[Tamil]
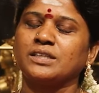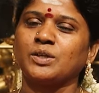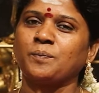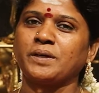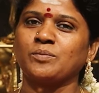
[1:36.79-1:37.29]

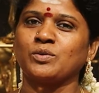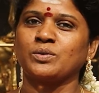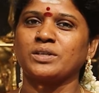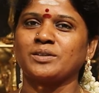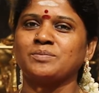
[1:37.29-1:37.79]

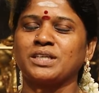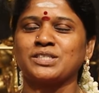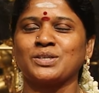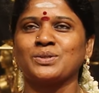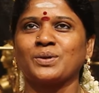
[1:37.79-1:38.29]
திருப்பரங்குன்றம்
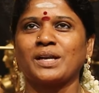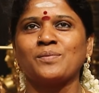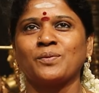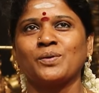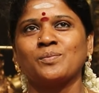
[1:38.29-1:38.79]

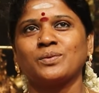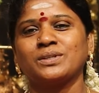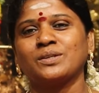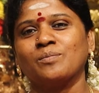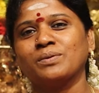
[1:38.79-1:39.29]
திருச்செந்தூர்லாம்
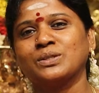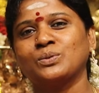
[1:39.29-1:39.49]
போகும்போது ரொம்ப